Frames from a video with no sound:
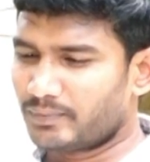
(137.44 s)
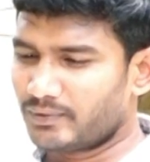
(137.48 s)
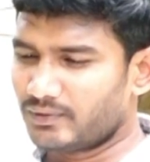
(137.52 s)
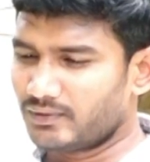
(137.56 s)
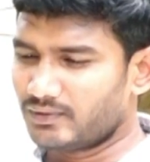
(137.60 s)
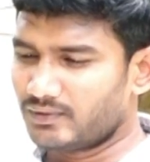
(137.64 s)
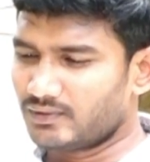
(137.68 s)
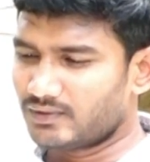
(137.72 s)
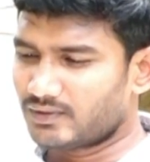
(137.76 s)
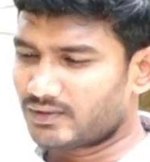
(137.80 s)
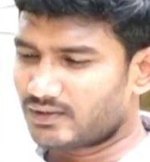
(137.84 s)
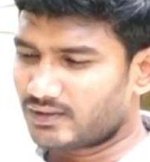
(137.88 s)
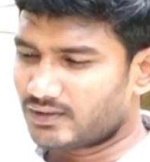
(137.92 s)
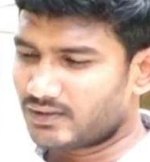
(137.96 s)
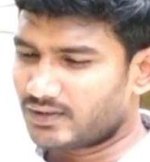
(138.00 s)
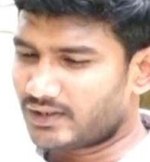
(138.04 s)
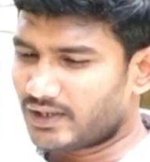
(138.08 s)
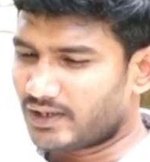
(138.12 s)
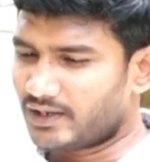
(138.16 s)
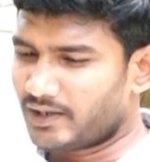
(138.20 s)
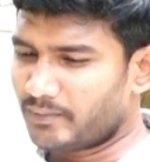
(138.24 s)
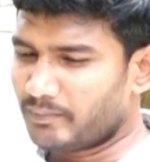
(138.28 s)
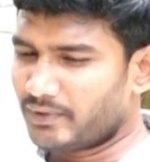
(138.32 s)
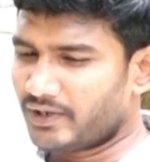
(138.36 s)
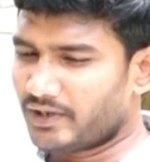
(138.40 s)
ఇప్పుడు
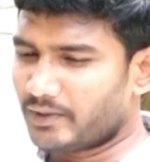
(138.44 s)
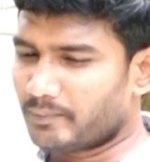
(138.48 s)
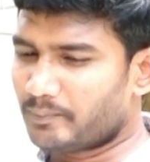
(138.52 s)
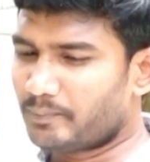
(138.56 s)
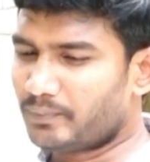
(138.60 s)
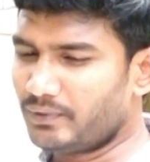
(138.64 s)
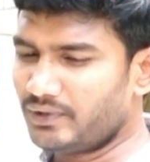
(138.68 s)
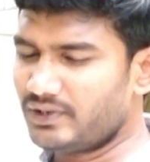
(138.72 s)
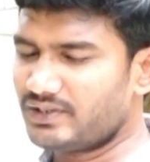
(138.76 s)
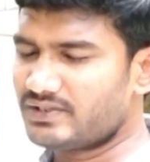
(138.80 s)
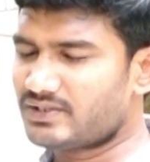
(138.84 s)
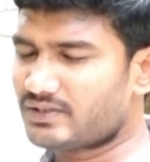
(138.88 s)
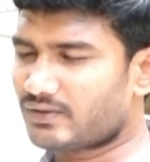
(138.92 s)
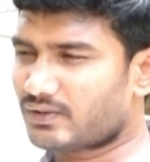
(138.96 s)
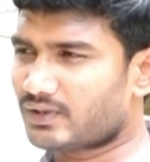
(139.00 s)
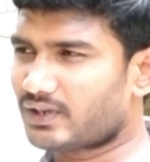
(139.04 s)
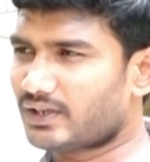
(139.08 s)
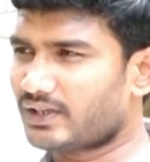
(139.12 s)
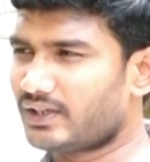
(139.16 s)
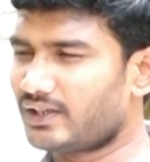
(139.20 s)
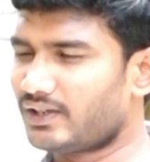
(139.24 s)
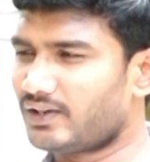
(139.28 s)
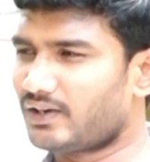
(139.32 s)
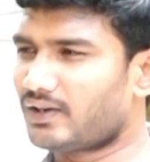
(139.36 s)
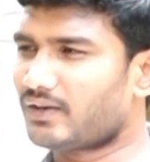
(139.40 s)
అంటే మీరు ఎప్పటి నుంచి
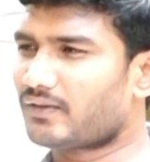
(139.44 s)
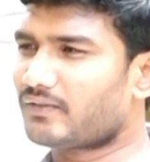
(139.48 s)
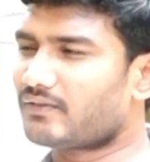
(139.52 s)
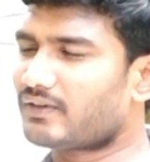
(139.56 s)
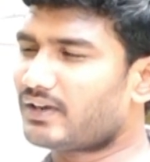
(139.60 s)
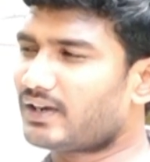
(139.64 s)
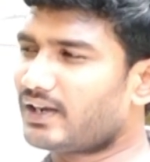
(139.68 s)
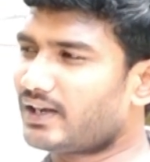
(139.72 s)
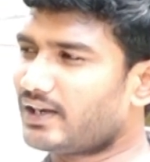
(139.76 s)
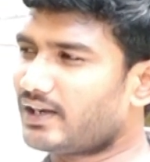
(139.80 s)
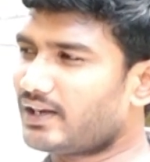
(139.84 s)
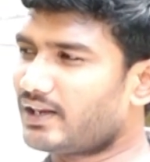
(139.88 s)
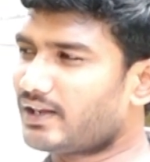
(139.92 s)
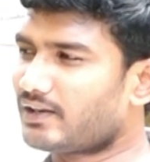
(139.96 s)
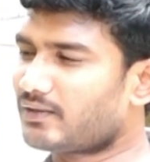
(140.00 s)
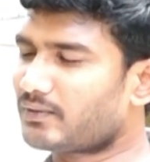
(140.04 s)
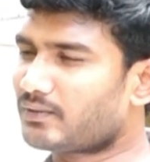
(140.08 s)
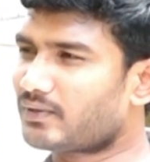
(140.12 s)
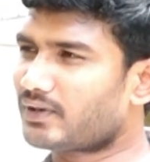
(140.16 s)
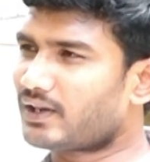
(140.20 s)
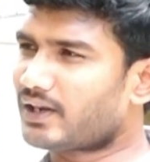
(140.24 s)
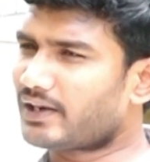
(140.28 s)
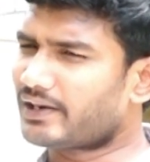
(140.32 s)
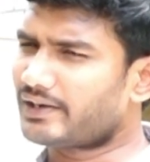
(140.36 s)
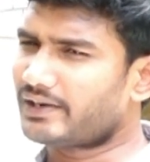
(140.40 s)
ఒక హీరో అవ్వాలని
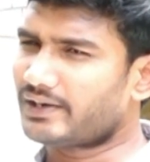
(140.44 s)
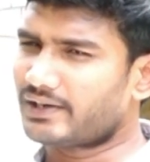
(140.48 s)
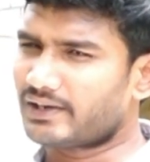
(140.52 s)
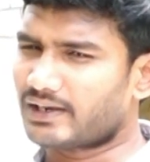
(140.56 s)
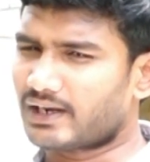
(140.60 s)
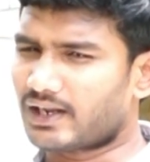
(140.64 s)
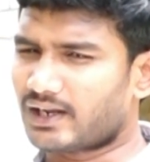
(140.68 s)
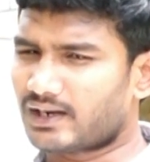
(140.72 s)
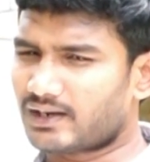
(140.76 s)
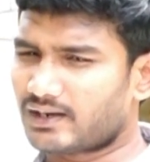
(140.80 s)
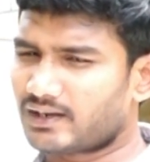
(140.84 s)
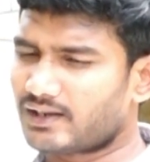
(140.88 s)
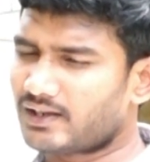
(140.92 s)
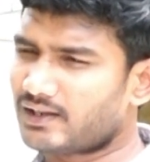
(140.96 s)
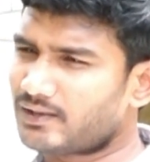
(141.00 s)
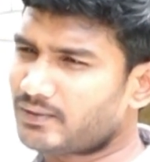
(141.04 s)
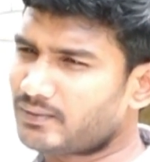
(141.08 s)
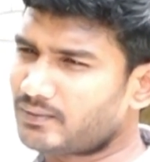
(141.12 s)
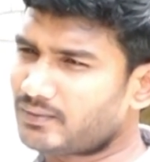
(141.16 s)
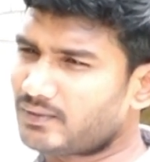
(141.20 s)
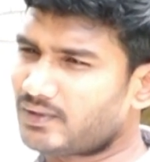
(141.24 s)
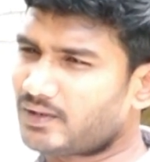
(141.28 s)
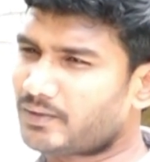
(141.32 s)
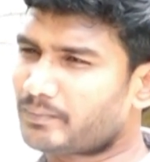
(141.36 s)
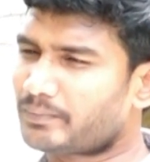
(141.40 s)
అనుకున్నారు అంటే
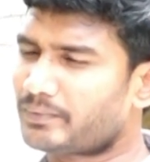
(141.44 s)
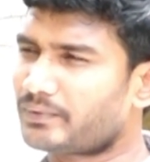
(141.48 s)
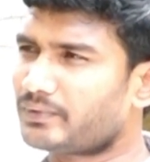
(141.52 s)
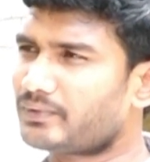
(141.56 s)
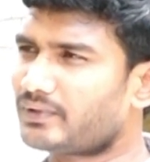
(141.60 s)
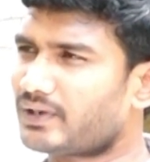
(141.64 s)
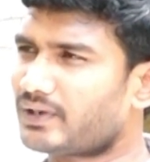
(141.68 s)
నాన్నగారు ఉన్నప్పుడు